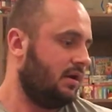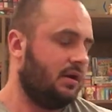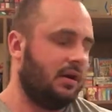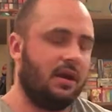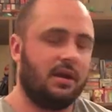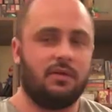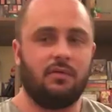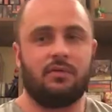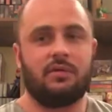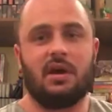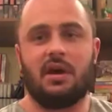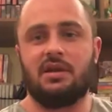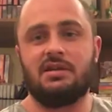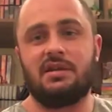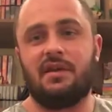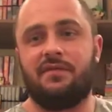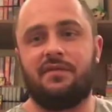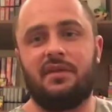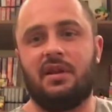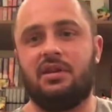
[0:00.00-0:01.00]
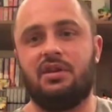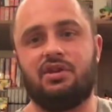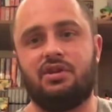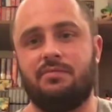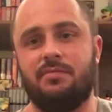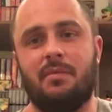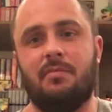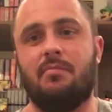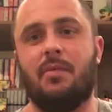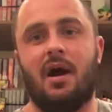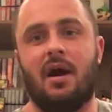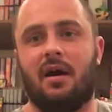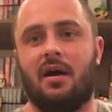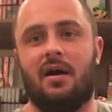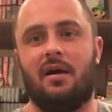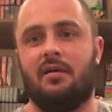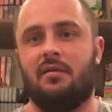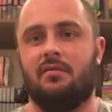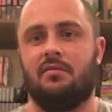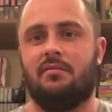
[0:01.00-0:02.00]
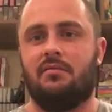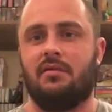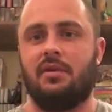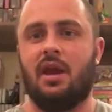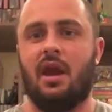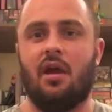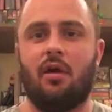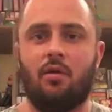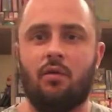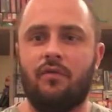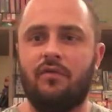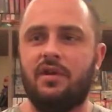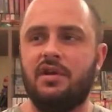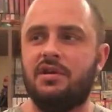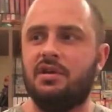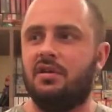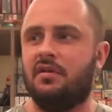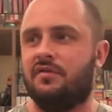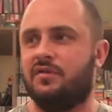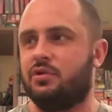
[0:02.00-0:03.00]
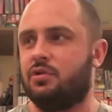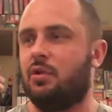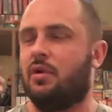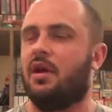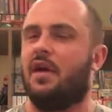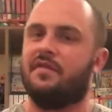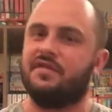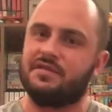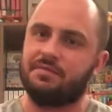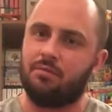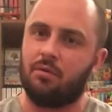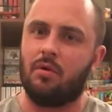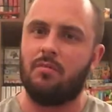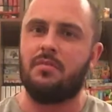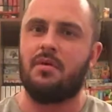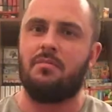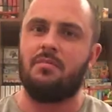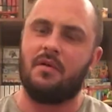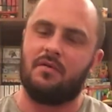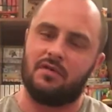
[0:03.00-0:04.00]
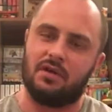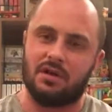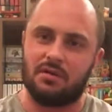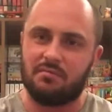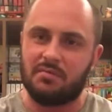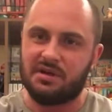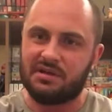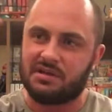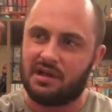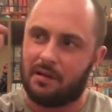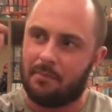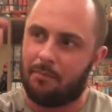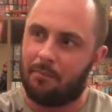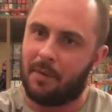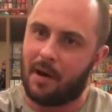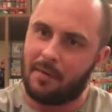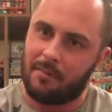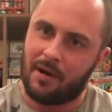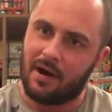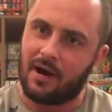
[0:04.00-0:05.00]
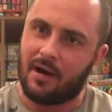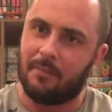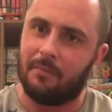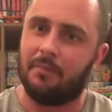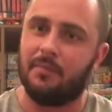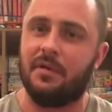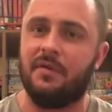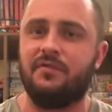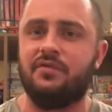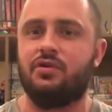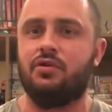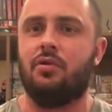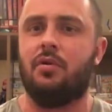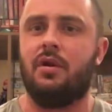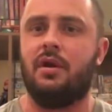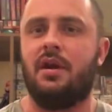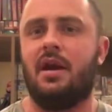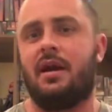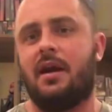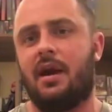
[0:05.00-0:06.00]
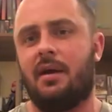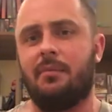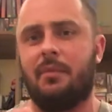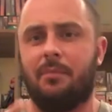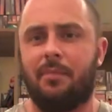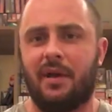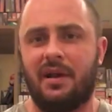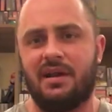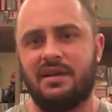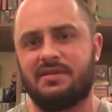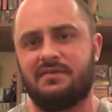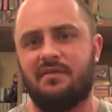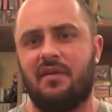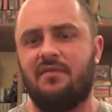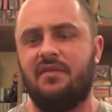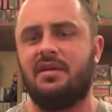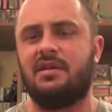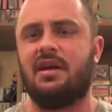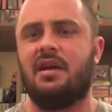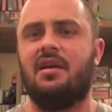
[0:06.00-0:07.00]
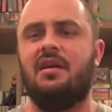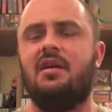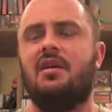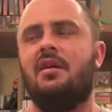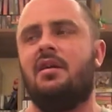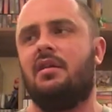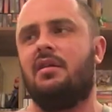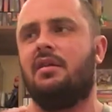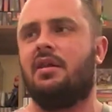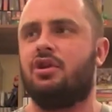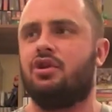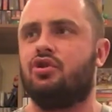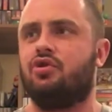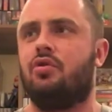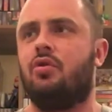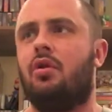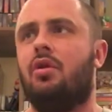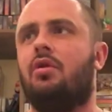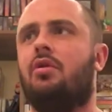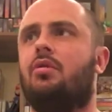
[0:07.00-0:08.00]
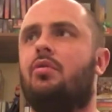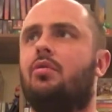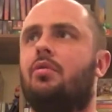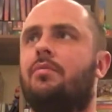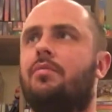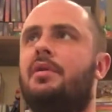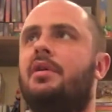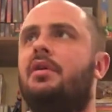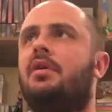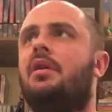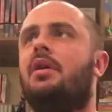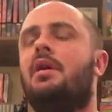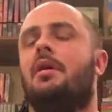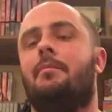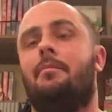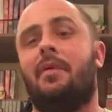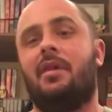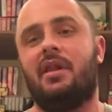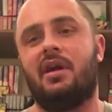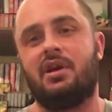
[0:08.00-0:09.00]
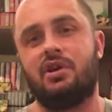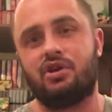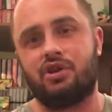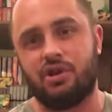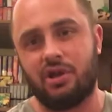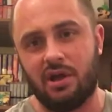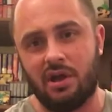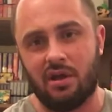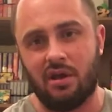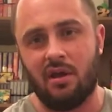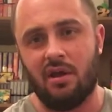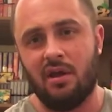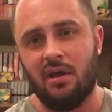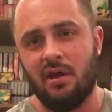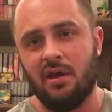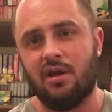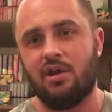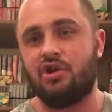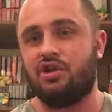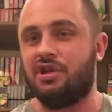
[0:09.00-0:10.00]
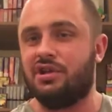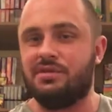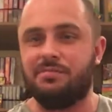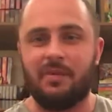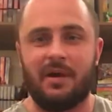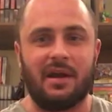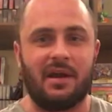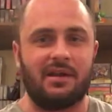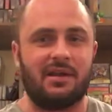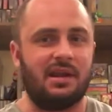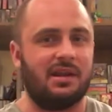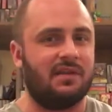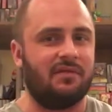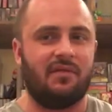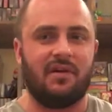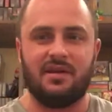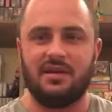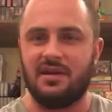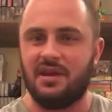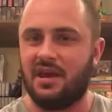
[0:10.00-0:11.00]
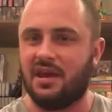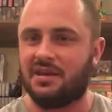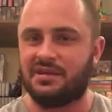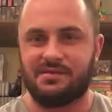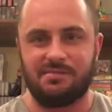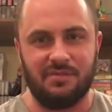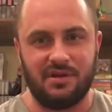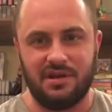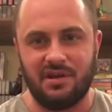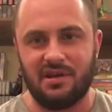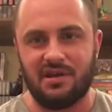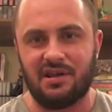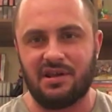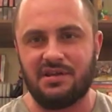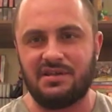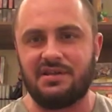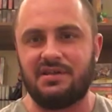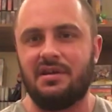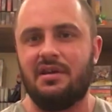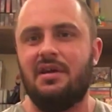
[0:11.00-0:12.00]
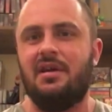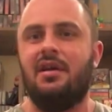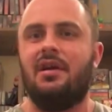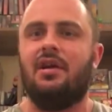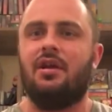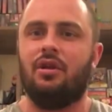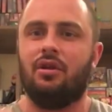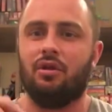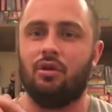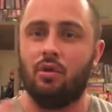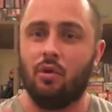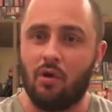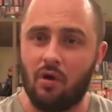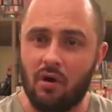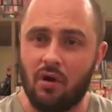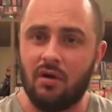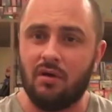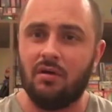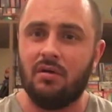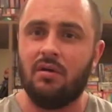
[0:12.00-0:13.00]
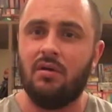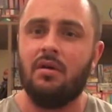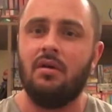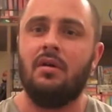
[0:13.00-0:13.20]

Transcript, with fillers: Это вот как со вкладышами Маха. Я их увидел, все, я вспомнил, мне вот эта мысль, бабам, и все, я как бы полез в Авито, нашел, купил, положил. Жизнь моя от этого не изменилась, но